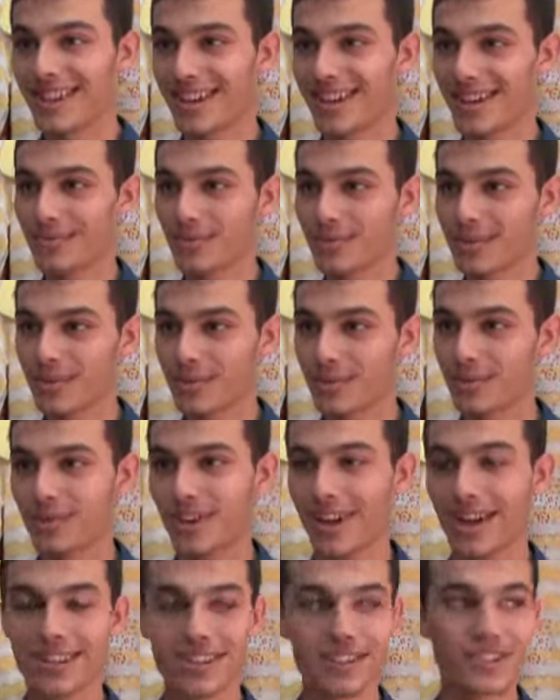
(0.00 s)
Yani biz de
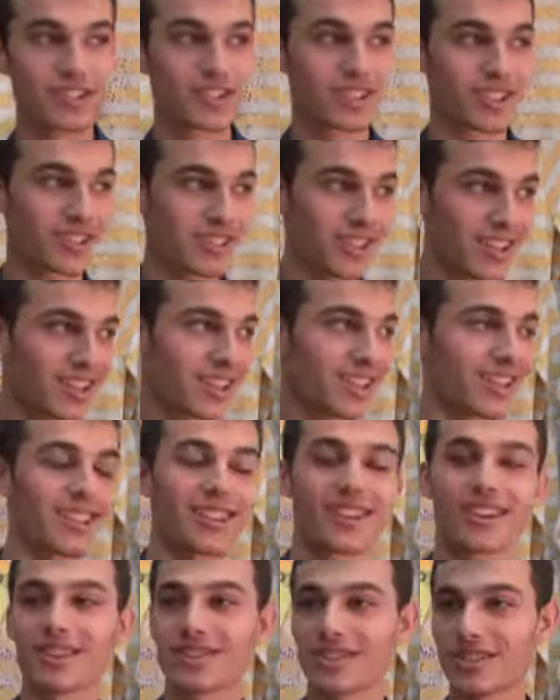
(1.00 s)
bu hadis ışığında yani
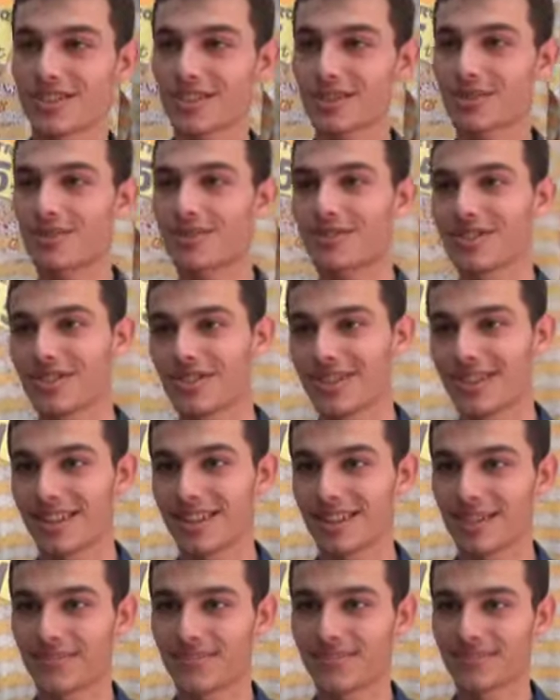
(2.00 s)
karşı çıkıyoruz
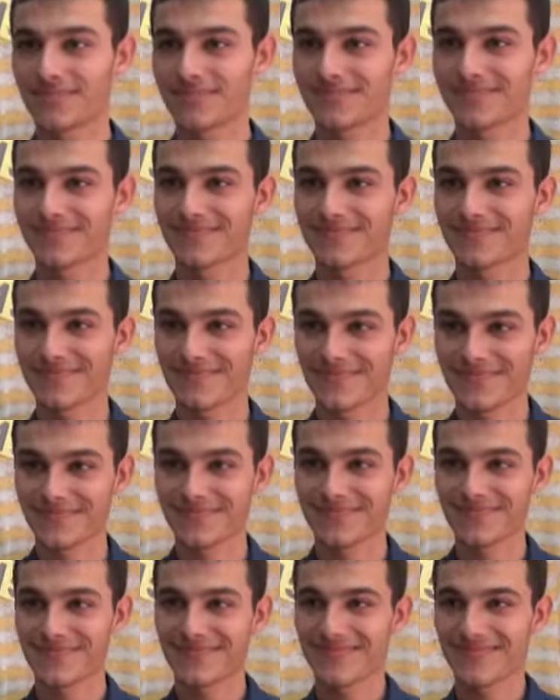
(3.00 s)
inşallah. O
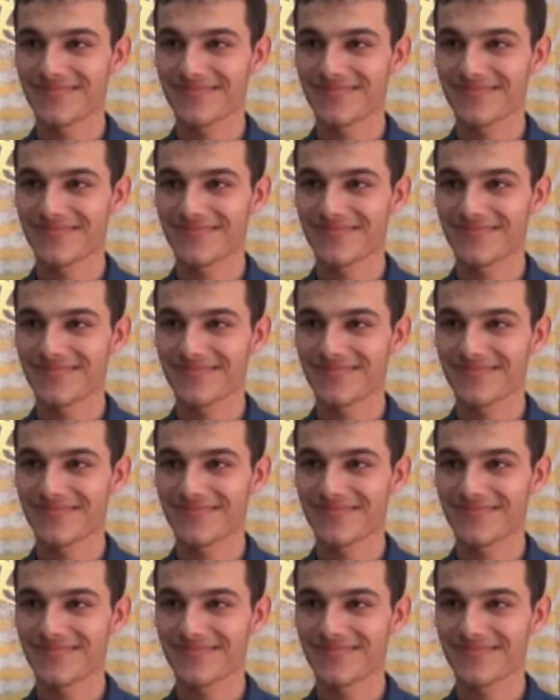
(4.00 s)
yüzden